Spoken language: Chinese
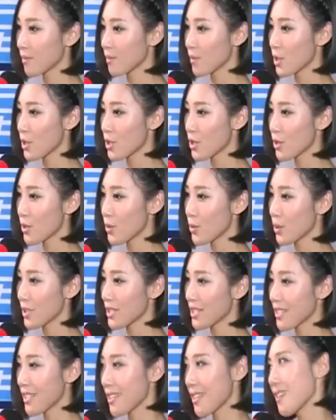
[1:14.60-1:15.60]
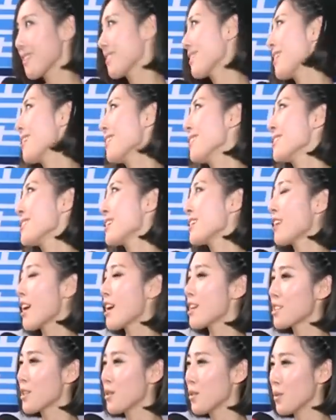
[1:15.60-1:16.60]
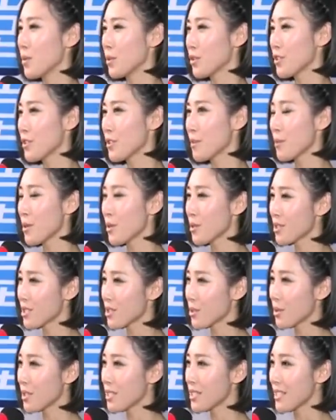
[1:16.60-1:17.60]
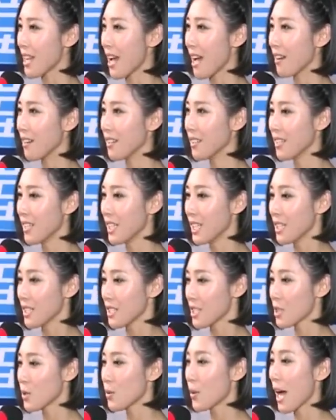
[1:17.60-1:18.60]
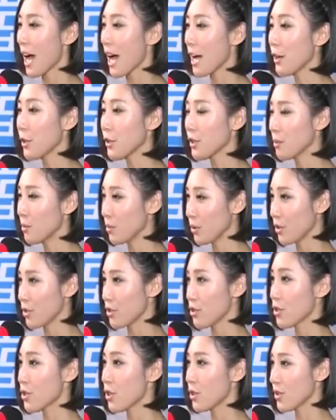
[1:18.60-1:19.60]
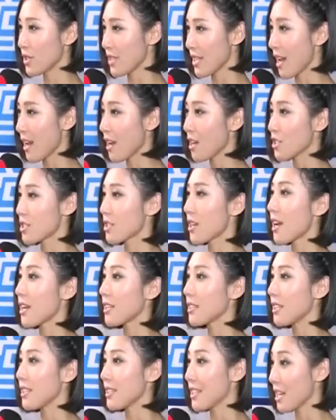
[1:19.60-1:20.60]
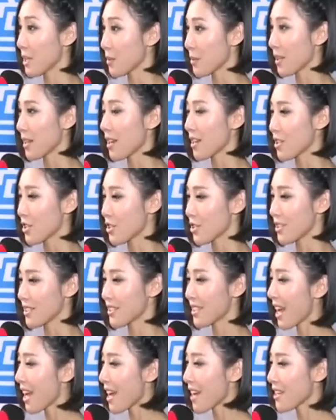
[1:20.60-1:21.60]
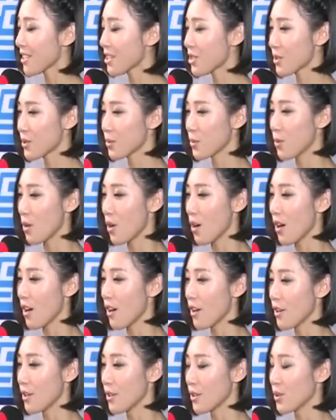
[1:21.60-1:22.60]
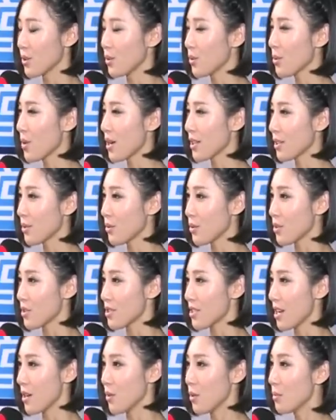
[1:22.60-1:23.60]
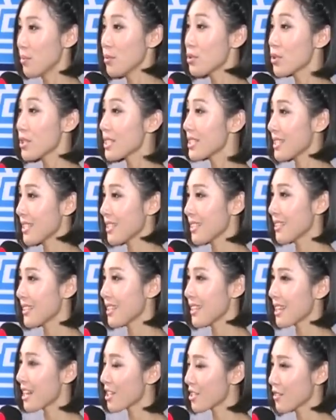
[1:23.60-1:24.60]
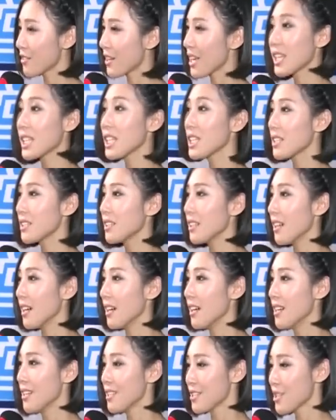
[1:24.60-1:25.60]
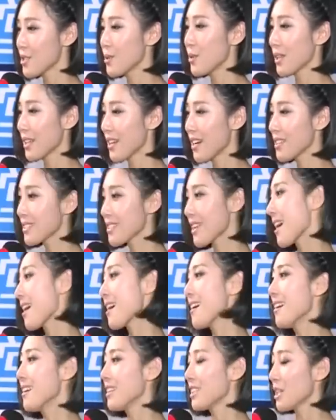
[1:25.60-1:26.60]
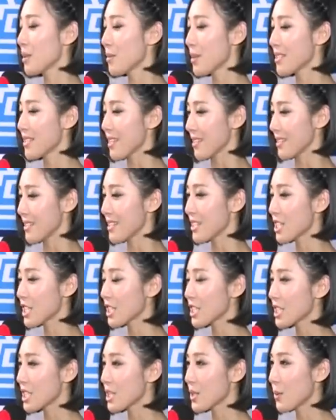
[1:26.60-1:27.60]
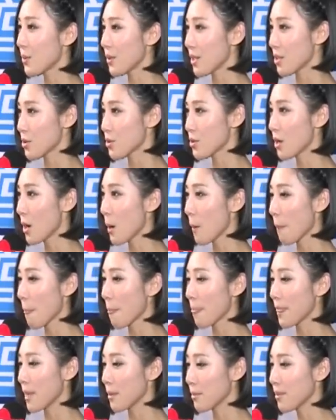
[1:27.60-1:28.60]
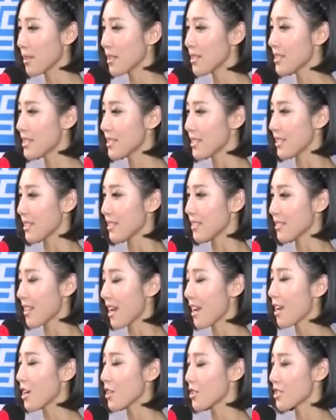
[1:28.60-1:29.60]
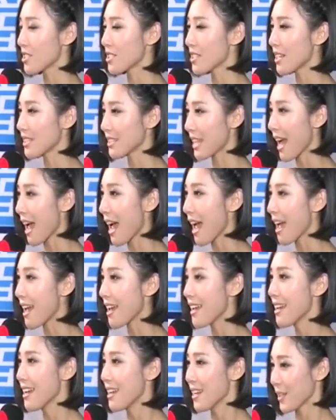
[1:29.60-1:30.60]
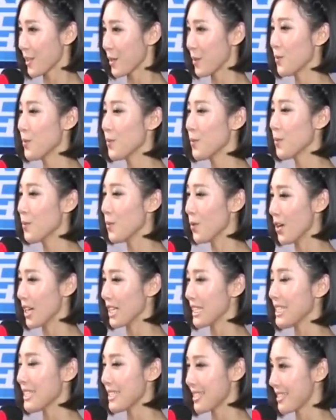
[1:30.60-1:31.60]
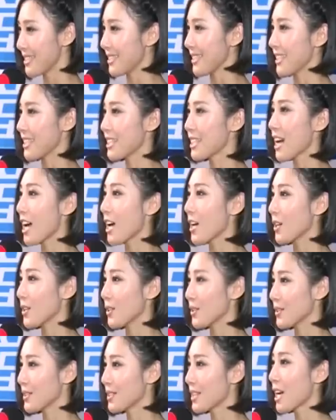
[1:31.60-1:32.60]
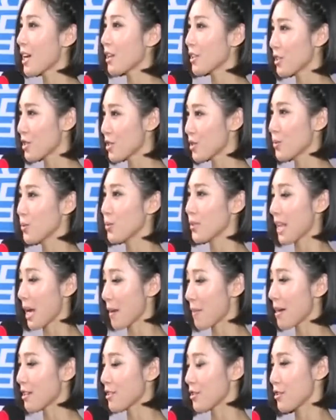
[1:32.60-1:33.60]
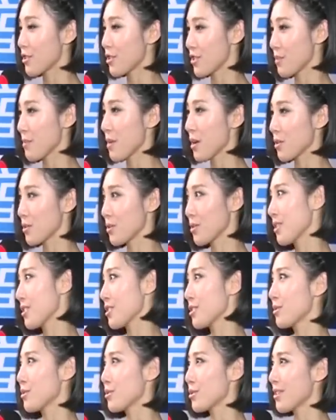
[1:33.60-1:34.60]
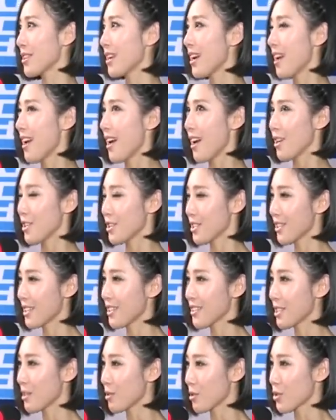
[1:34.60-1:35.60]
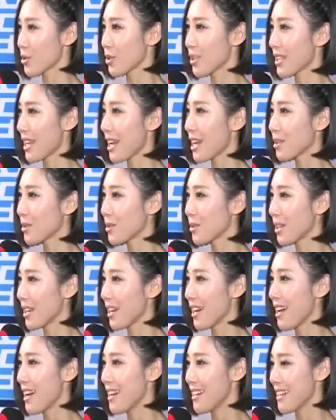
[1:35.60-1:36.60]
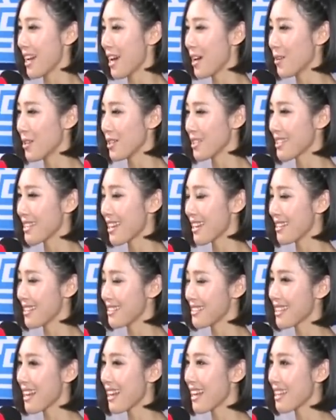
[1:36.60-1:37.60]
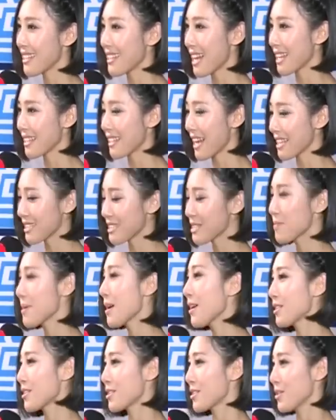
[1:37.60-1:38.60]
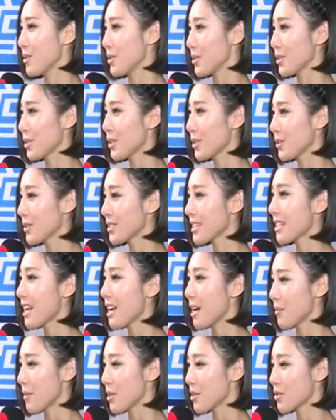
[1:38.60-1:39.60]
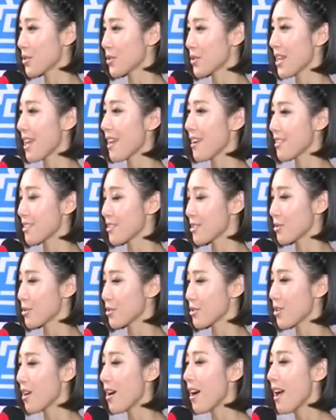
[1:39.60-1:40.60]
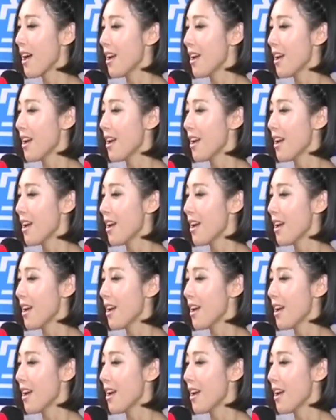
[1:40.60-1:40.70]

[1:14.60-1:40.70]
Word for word: 其实我今天刚刚在台上，我真的没有机会讲。其实我还有一个目的，是冲着杨老师来的。杨丽萍老师，她是我。永远的女神，我不追星，但她是唯一一个。其实我刚才特别想借这个机会说，能不能请杨老师上台跟我一起跳跳一支舞，哪怕只是十秒钟。可是我觉得好像刚才我说的太多了。然后我下呃下来拿拿机票的时候，我就偷偷在他耳边说：“说杨老师，我说